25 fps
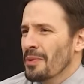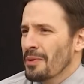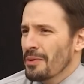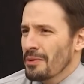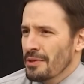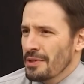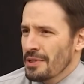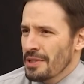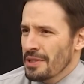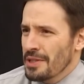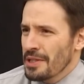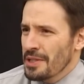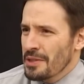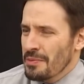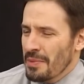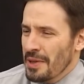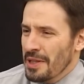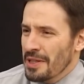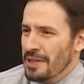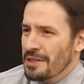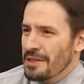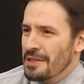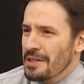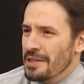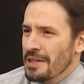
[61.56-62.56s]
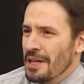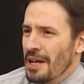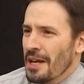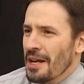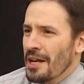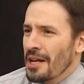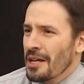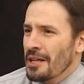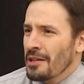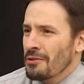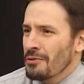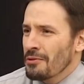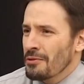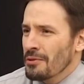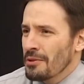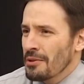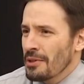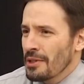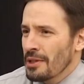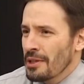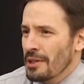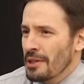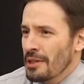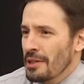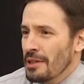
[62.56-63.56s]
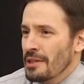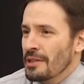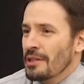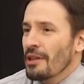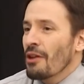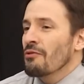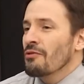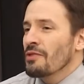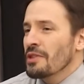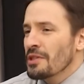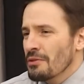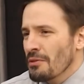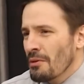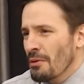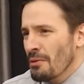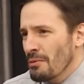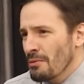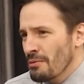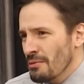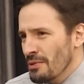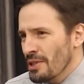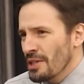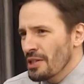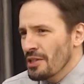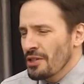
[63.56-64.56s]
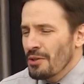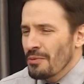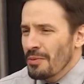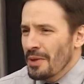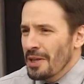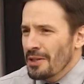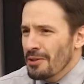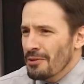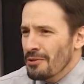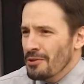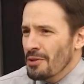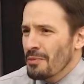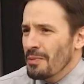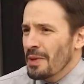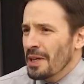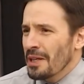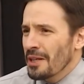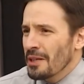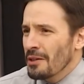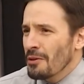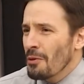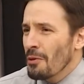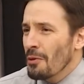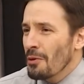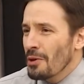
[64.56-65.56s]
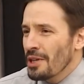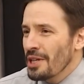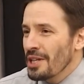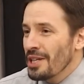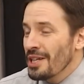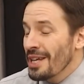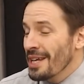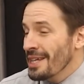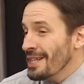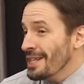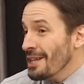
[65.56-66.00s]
uhum. um pouco desesperançado talvez com algum sentimento de melancolia.